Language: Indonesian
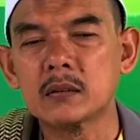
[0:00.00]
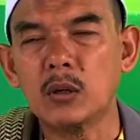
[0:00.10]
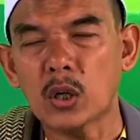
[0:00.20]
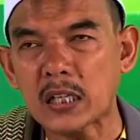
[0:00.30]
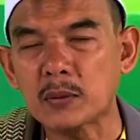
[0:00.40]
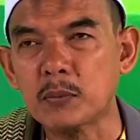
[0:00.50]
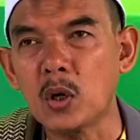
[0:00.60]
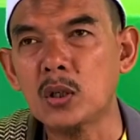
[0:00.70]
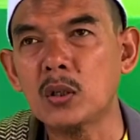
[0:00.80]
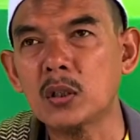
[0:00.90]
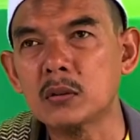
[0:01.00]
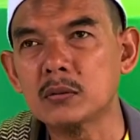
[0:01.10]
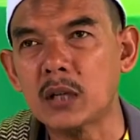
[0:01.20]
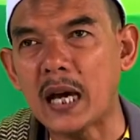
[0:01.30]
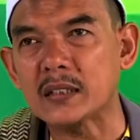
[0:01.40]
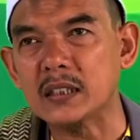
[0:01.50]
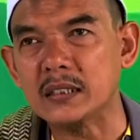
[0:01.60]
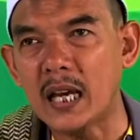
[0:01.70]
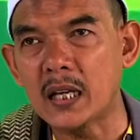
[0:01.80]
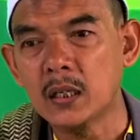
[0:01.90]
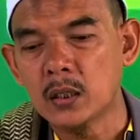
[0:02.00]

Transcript: Ora sembrono itu. Artinya